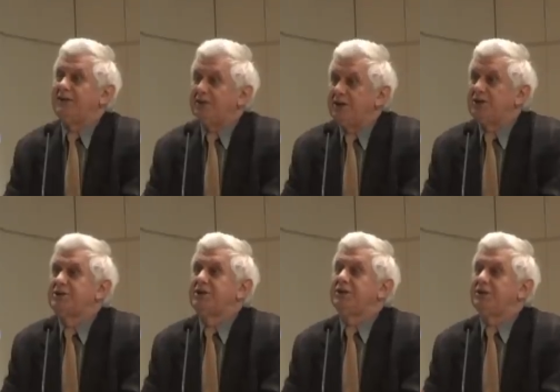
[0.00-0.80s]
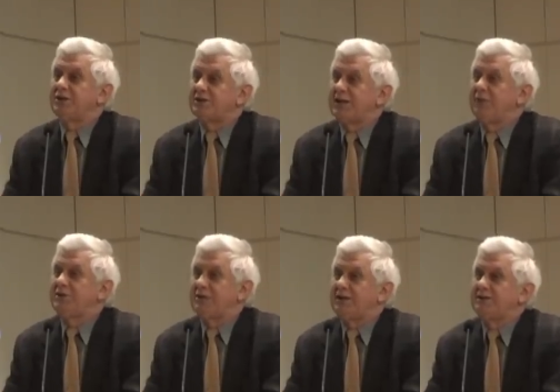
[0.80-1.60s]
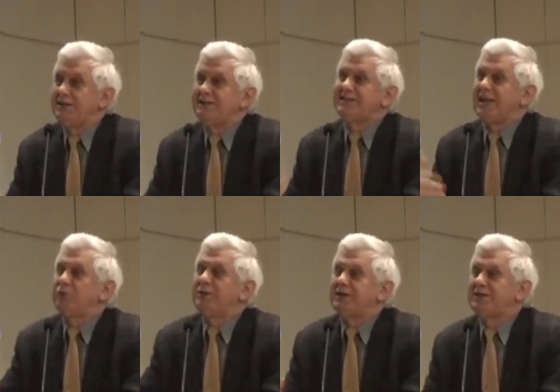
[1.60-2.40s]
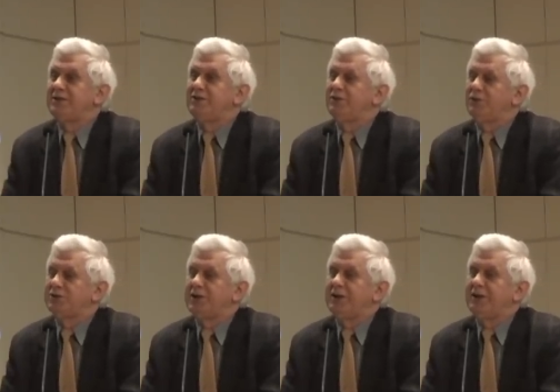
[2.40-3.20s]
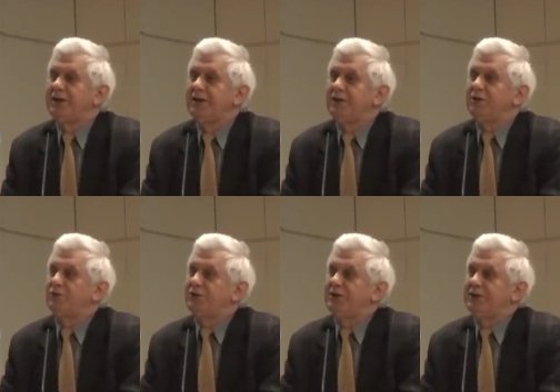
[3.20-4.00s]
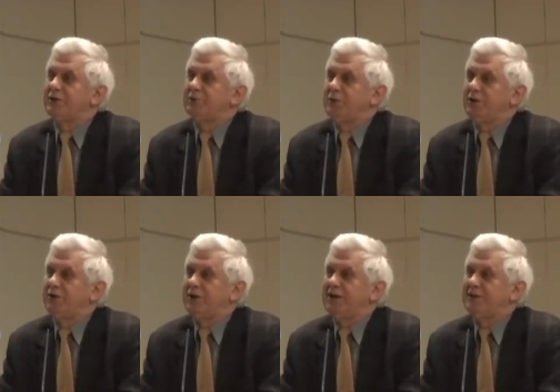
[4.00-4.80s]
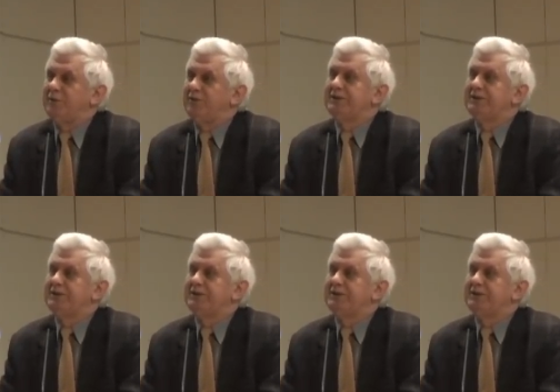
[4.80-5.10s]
I jeszcze, i to jest cały czas instatu nasendi tworzenie, no, tworzenie tego wspólnego organizmu.